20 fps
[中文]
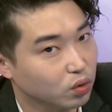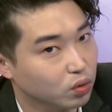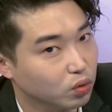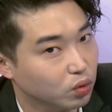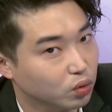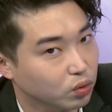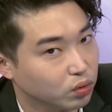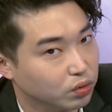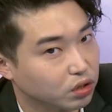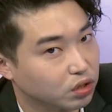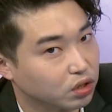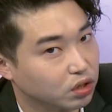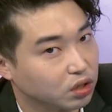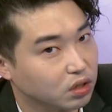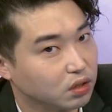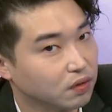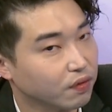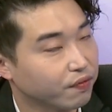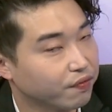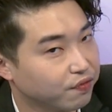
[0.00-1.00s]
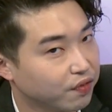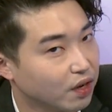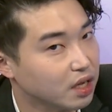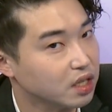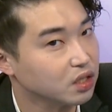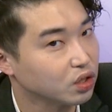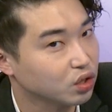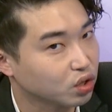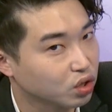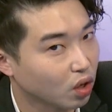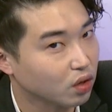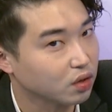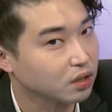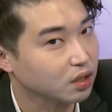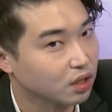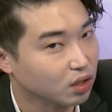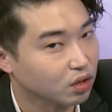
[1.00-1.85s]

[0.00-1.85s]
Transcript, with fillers: 五十分钟的